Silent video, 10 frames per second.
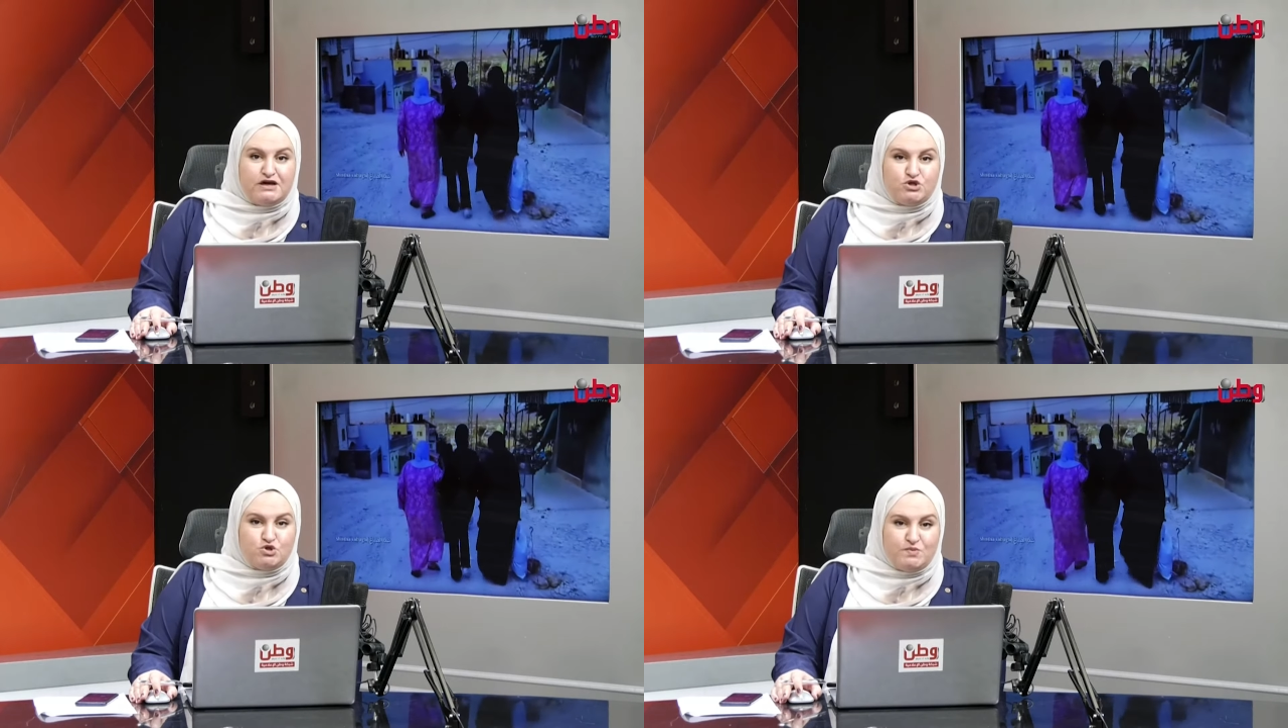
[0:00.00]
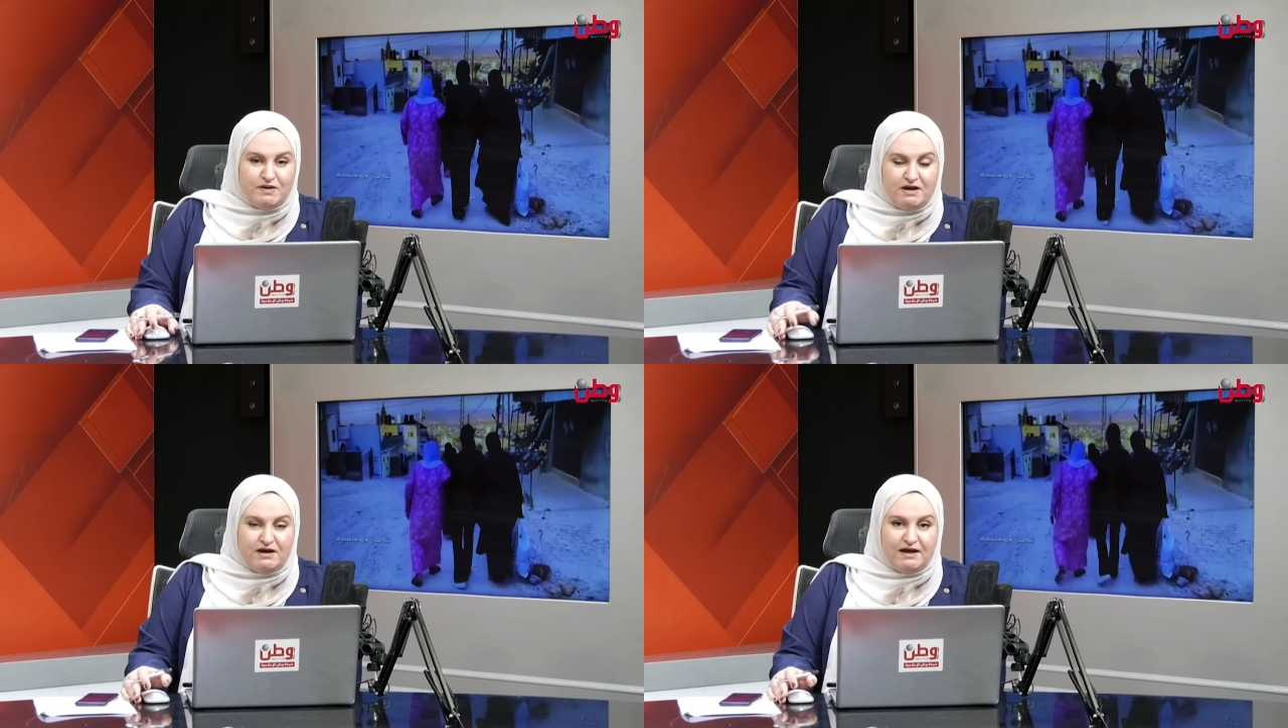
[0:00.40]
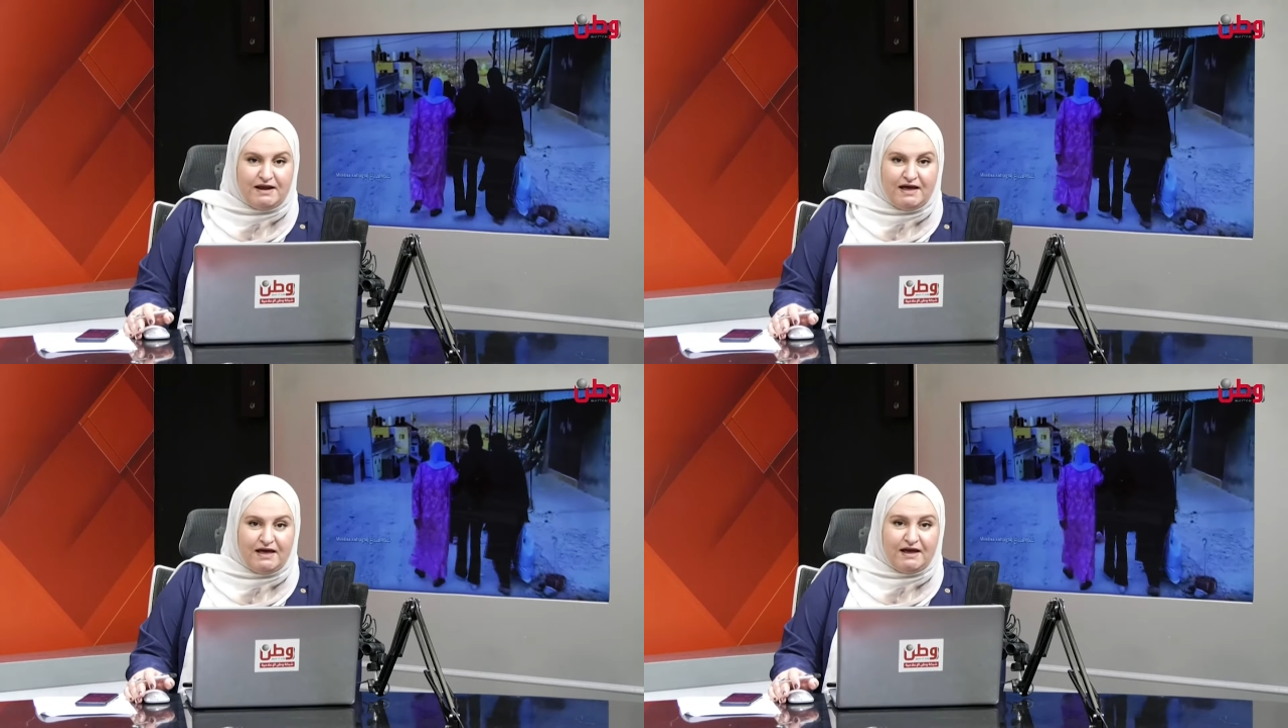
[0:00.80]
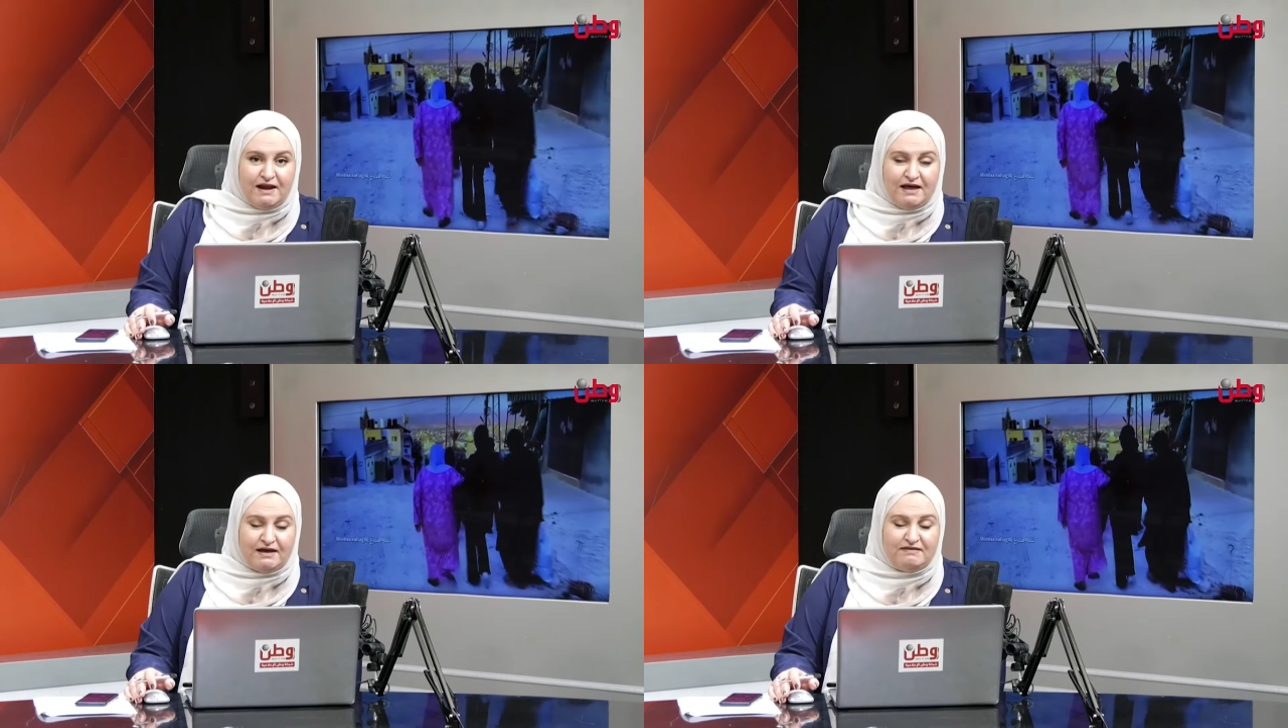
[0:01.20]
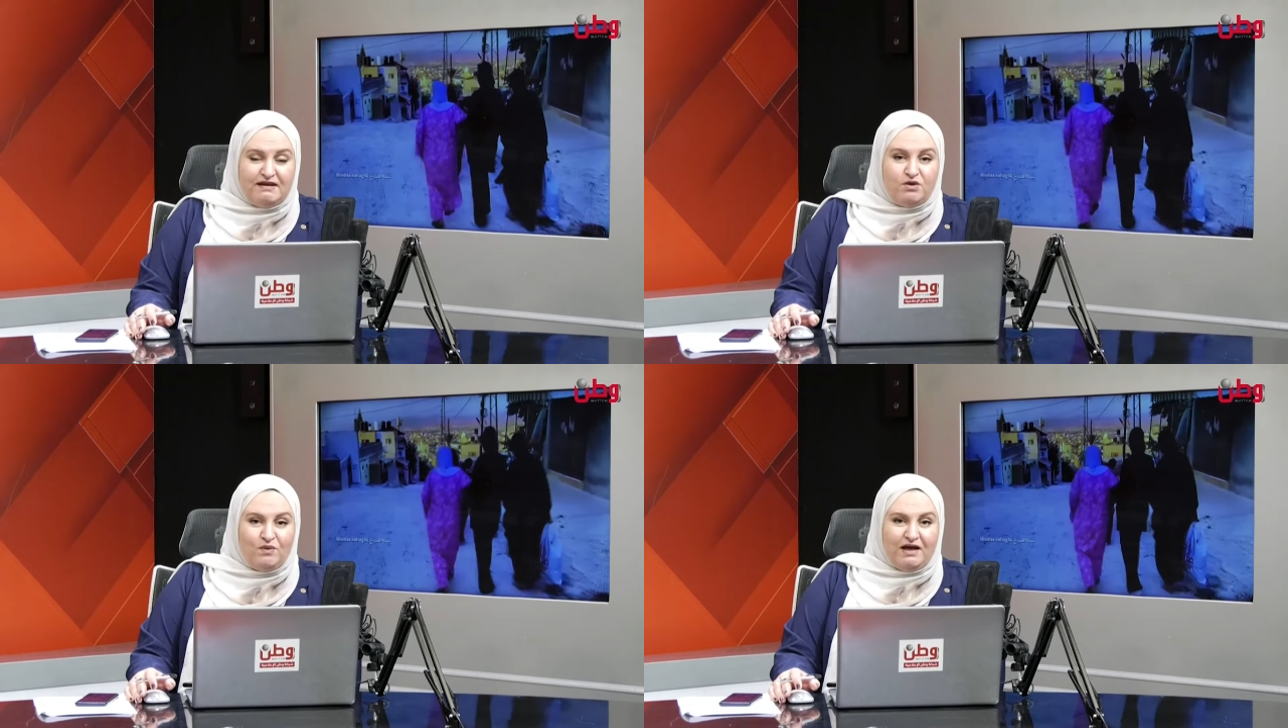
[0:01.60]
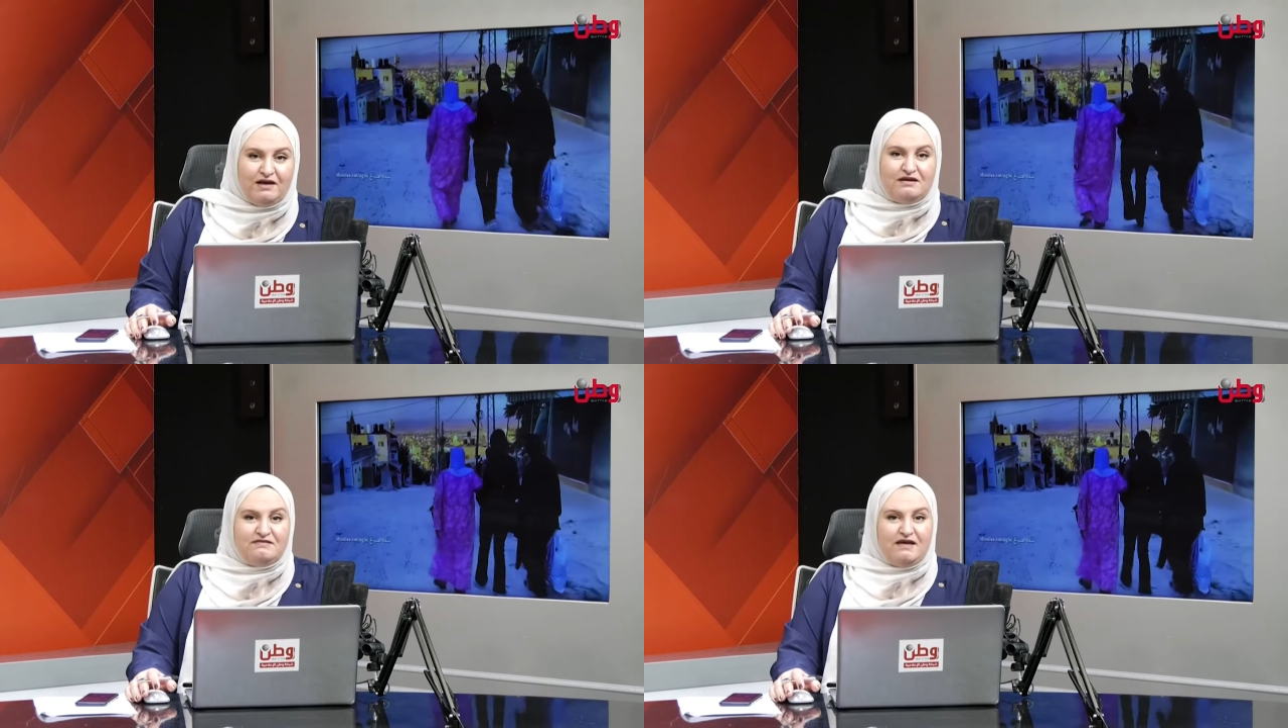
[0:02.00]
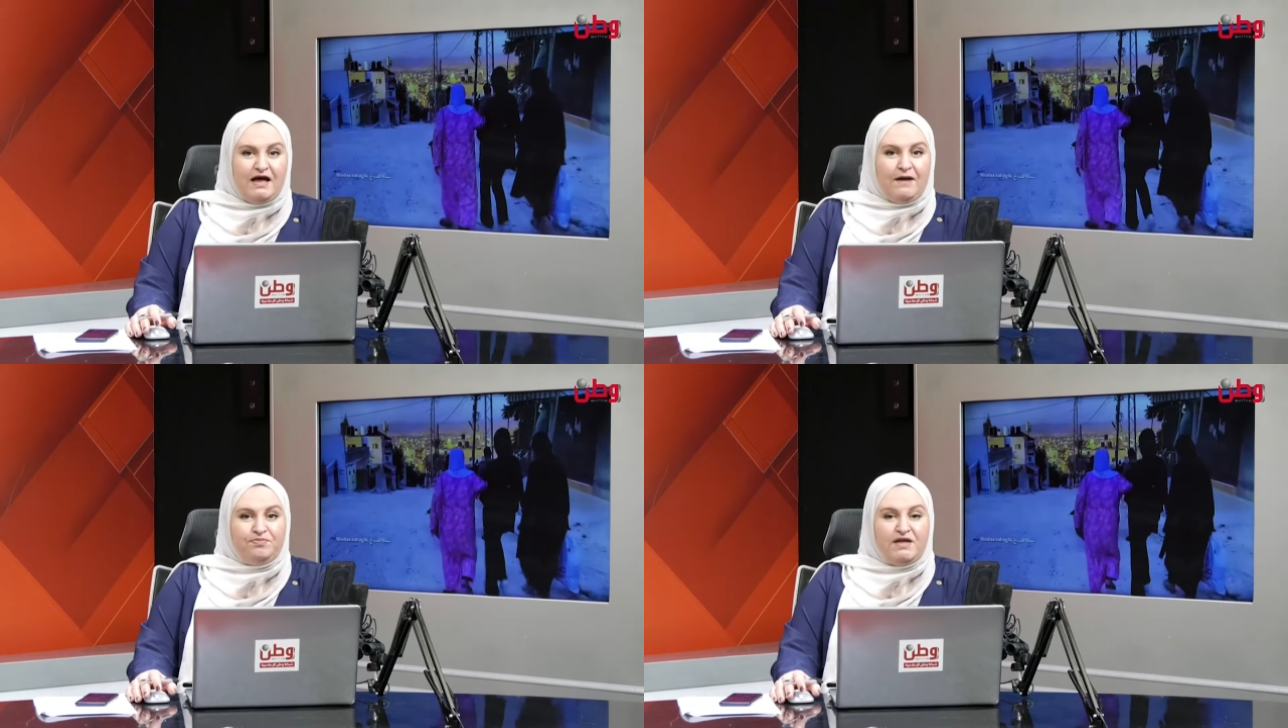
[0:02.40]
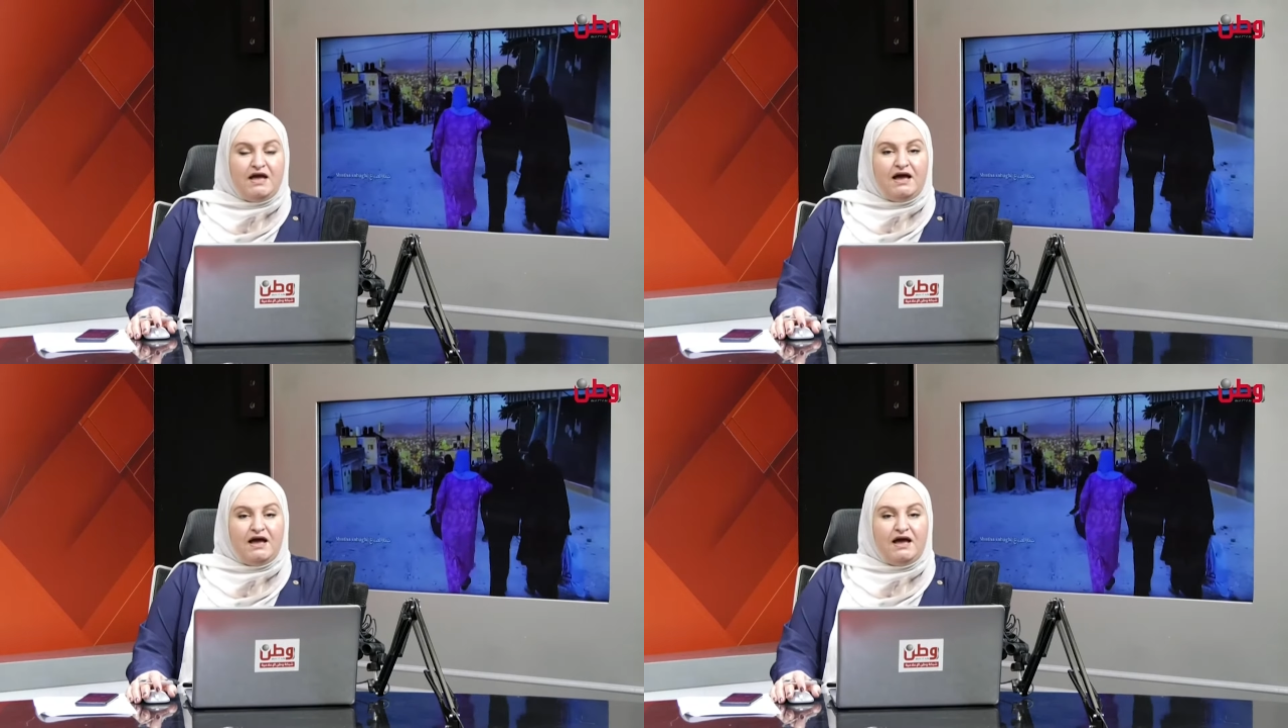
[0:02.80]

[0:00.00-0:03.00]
أجبرها الاحتلال وعائلتها